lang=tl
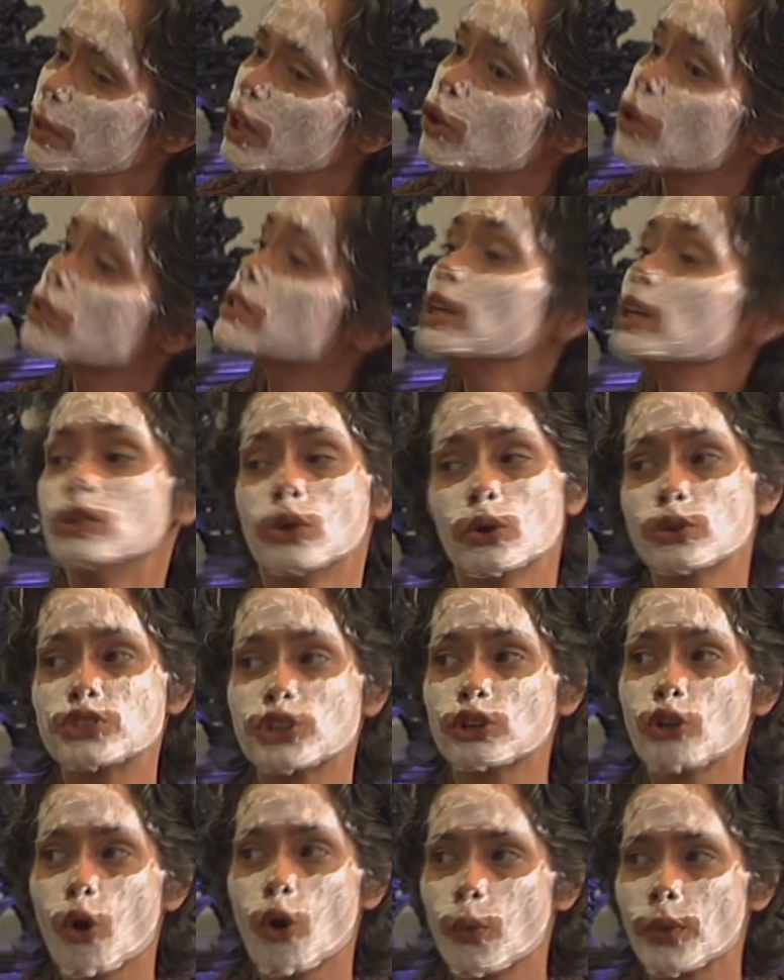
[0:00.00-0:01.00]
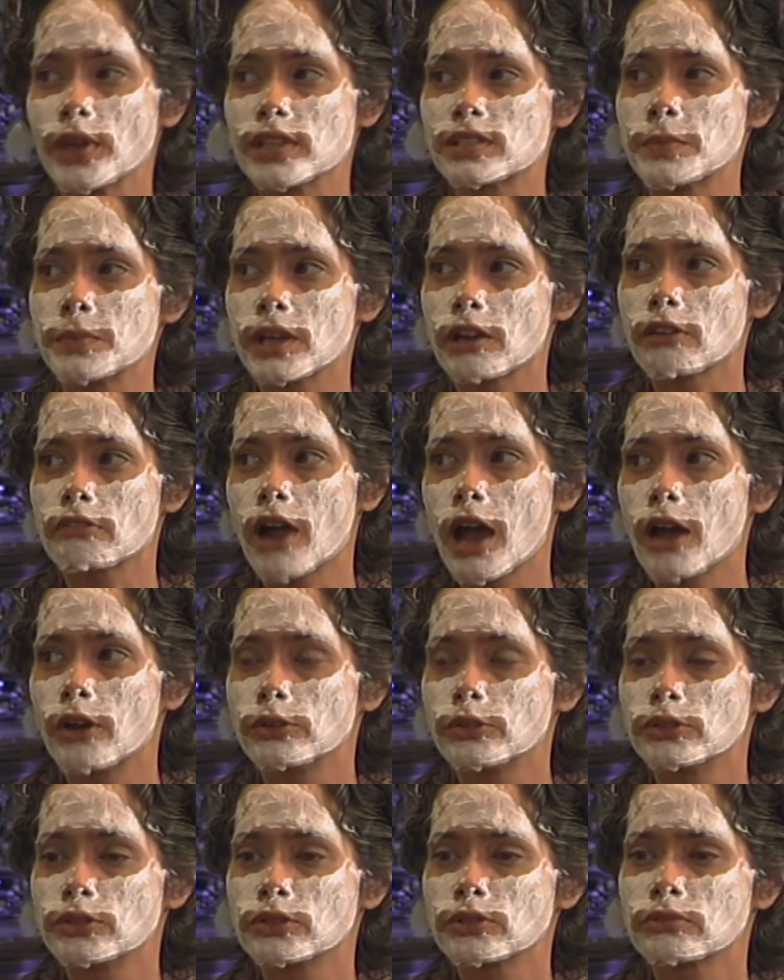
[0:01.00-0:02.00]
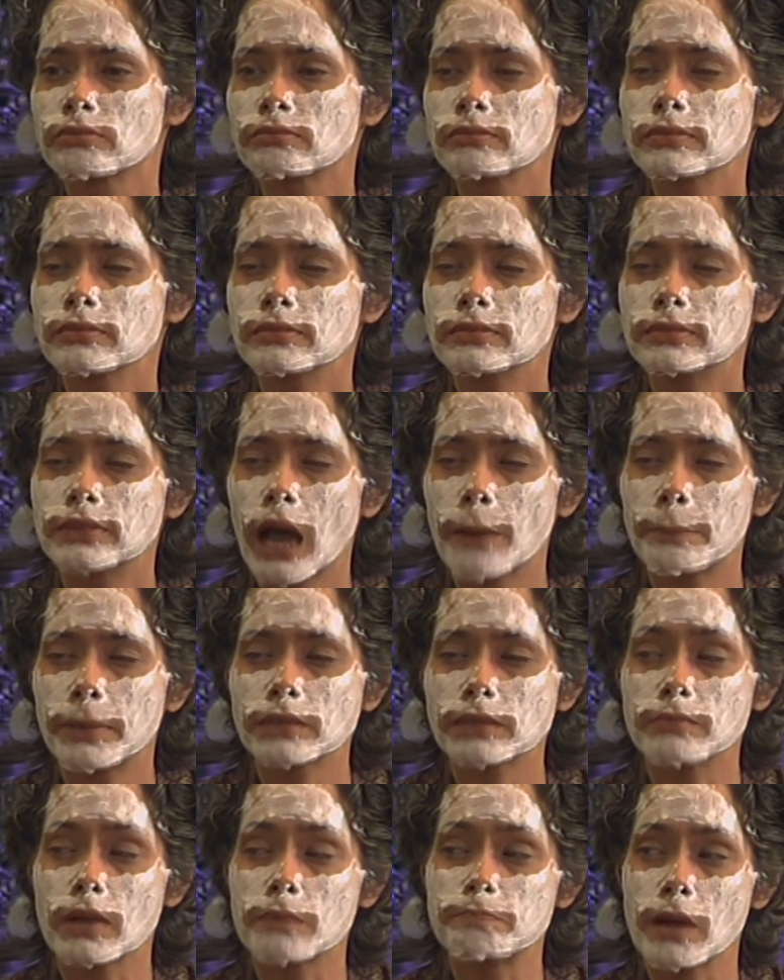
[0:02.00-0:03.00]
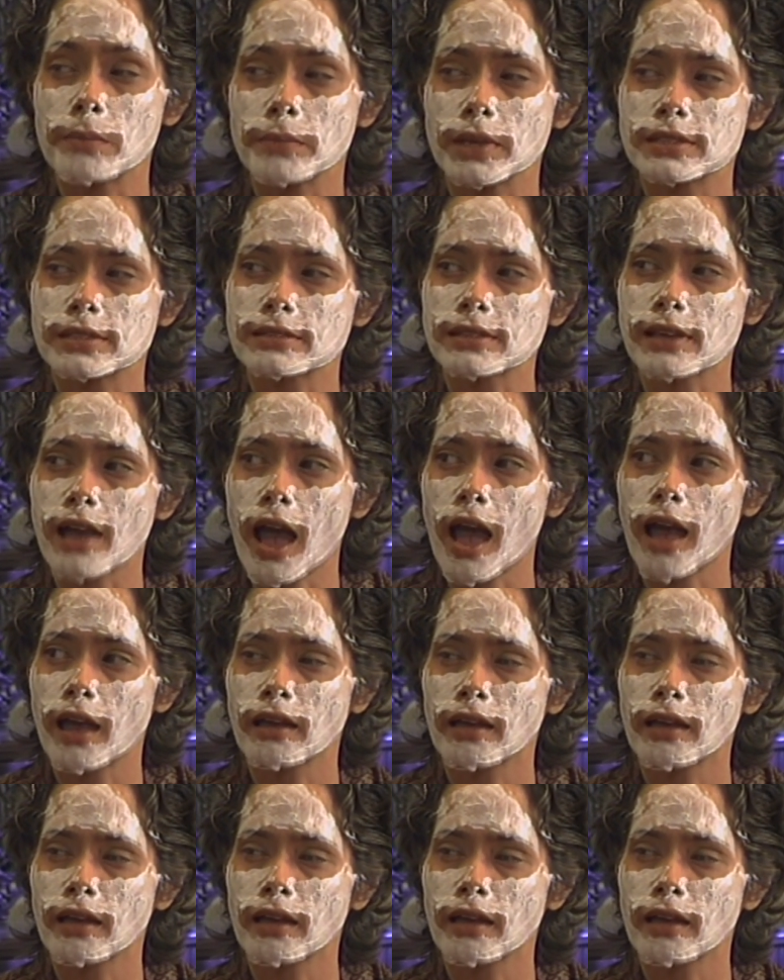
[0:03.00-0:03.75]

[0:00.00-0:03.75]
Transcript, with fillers: because he knows you'll always be around. Dapat magpamiss ka.